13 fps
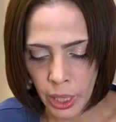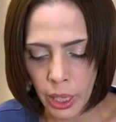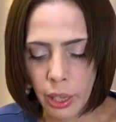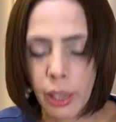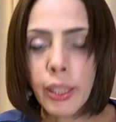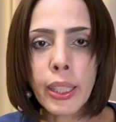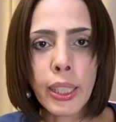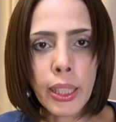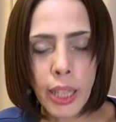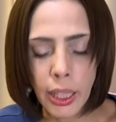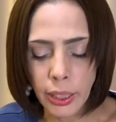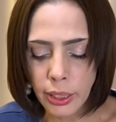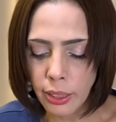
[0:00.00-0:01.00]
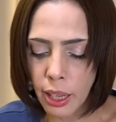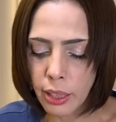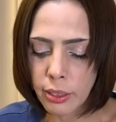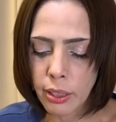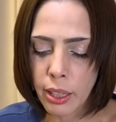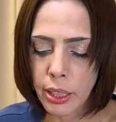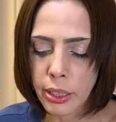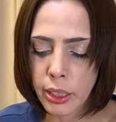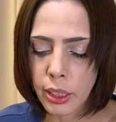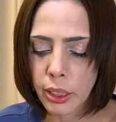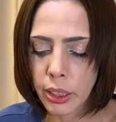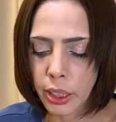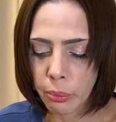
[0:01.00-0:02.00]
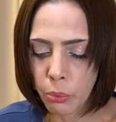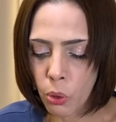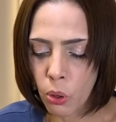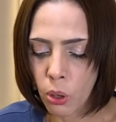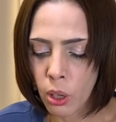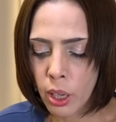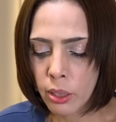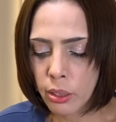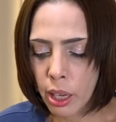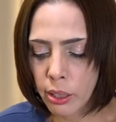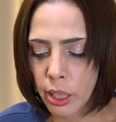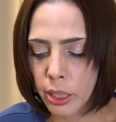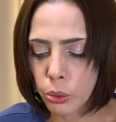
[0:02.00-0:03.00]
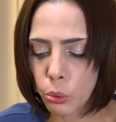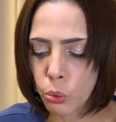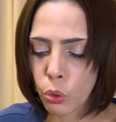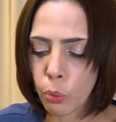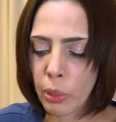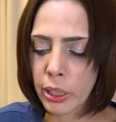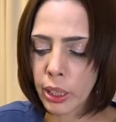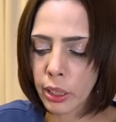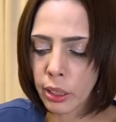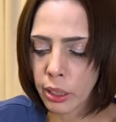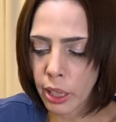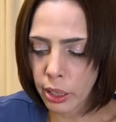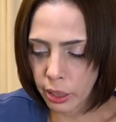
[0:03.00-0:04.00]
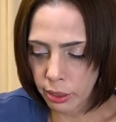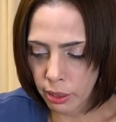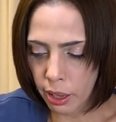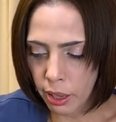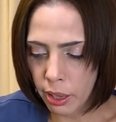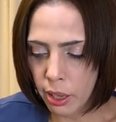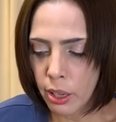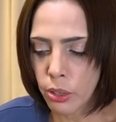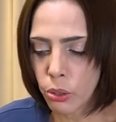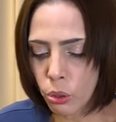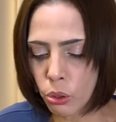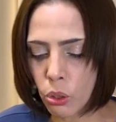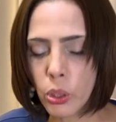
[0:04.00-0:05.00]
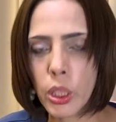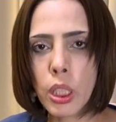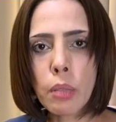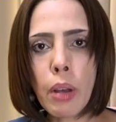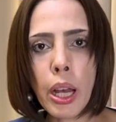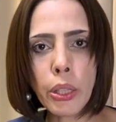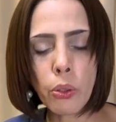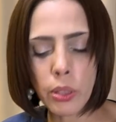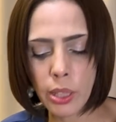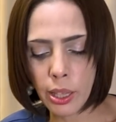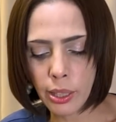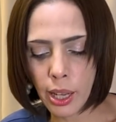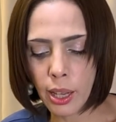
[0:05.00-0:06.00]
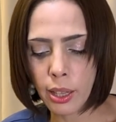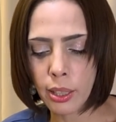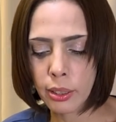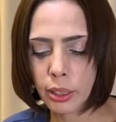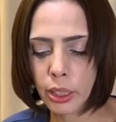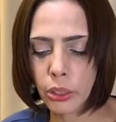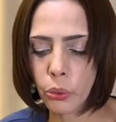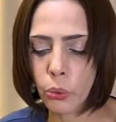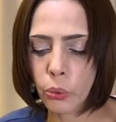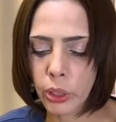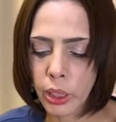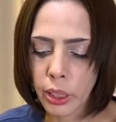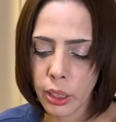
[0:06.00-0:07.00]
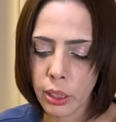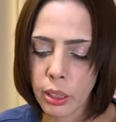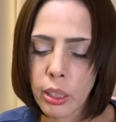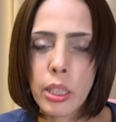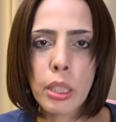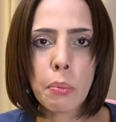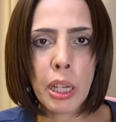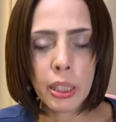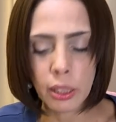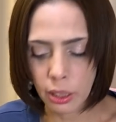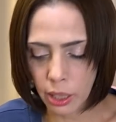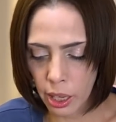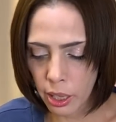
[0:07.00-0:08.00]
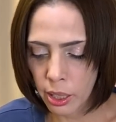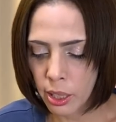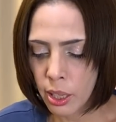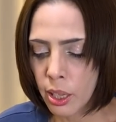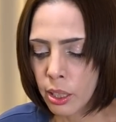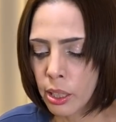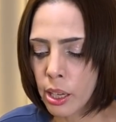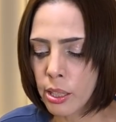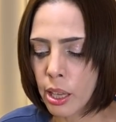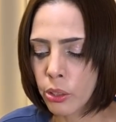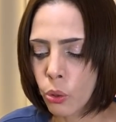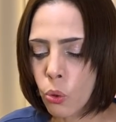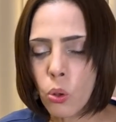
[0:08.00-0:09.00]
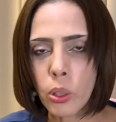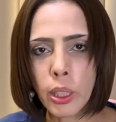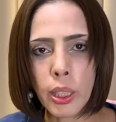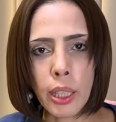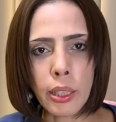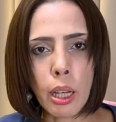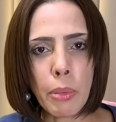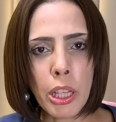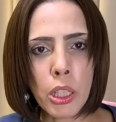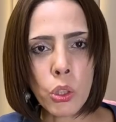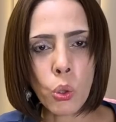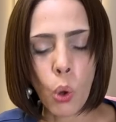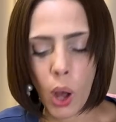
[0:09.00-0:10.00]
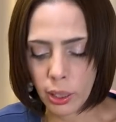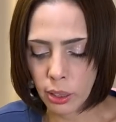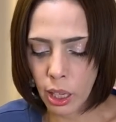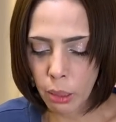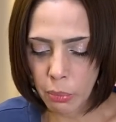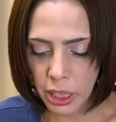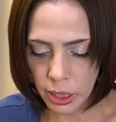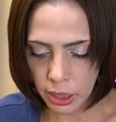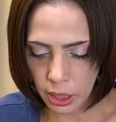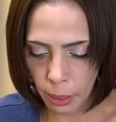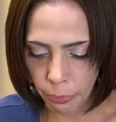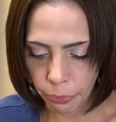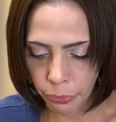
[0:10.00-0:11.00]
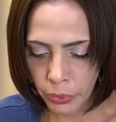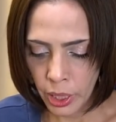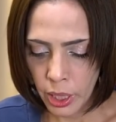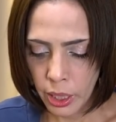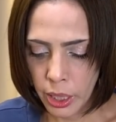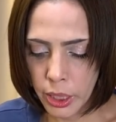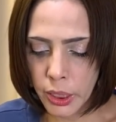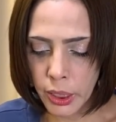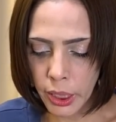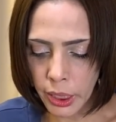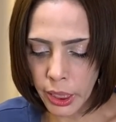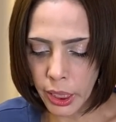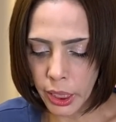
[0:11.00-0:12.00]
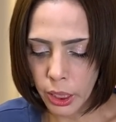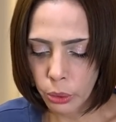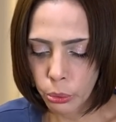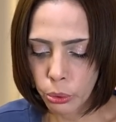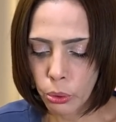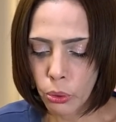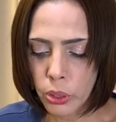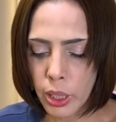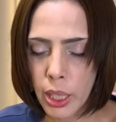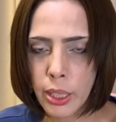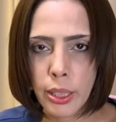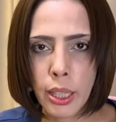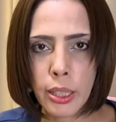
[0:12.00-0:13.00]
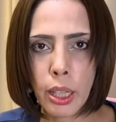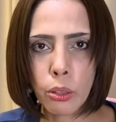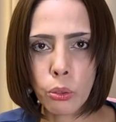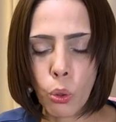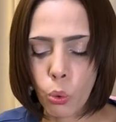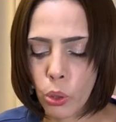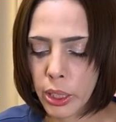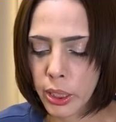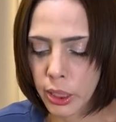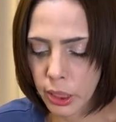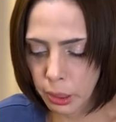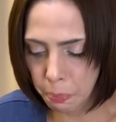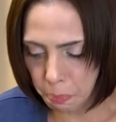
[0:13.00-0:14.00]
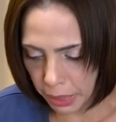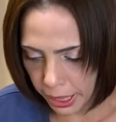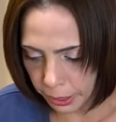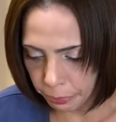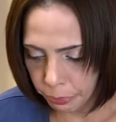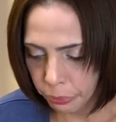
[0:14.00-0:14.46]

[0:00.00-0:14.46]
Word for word: いきなり最低賃金を高いところまで引き上げて、そのしわ寄せが企業に行ってしまって、経済に大きなダメージを与えました。え次に不動産政策のこれ失敗。